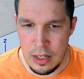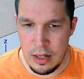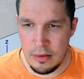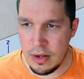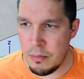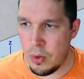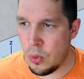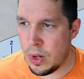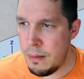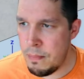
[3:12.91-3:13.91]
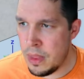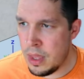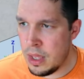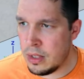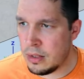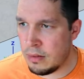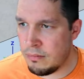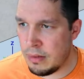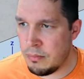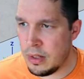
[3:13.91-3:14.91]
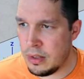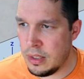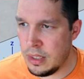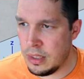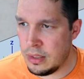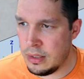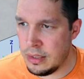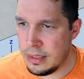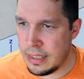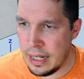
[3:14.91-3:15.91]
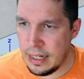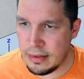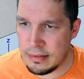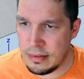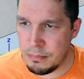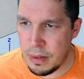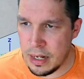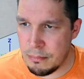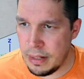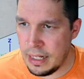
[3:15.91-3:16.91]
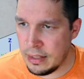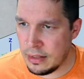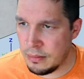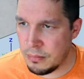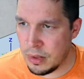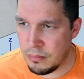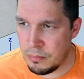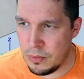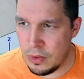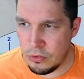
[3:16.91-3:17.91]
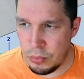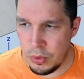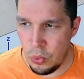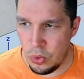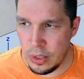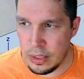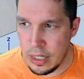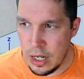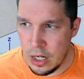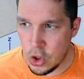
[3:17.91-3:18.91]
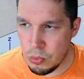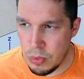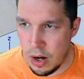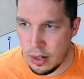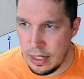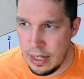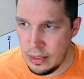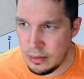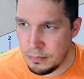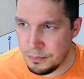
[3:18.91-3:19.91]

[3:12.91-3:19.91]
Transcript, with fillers: Ich sage einmal okay. Dann werden mir hier die gängigsten Parameter, die man dazu benötigt, schon mal angelegt.